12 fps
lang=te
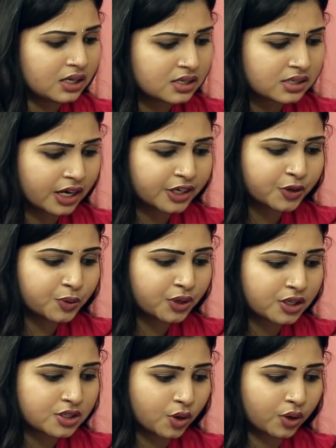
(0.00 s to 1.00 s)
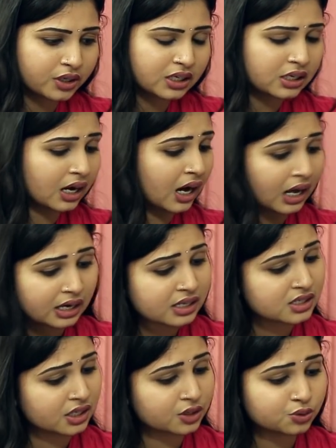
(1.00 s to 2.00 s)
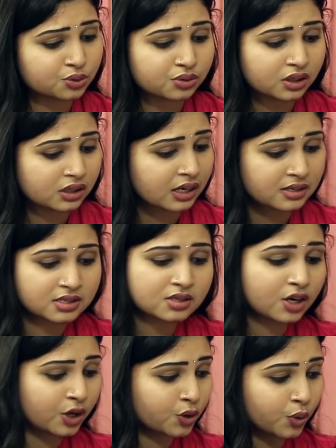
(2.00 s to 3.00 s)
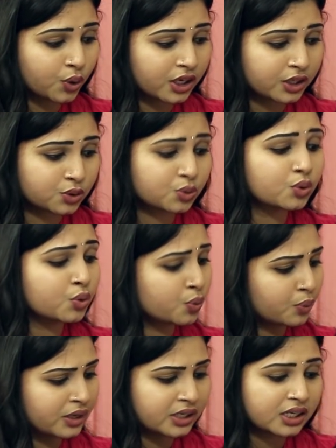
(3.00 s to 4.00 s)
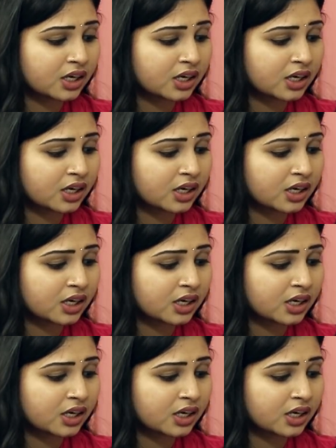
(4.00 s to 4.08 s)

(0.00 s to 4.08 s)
ఈసారి కూడా సారీ అలా జరుగుతుందని అస్సలు అనుకోలేదు నువ్వంటే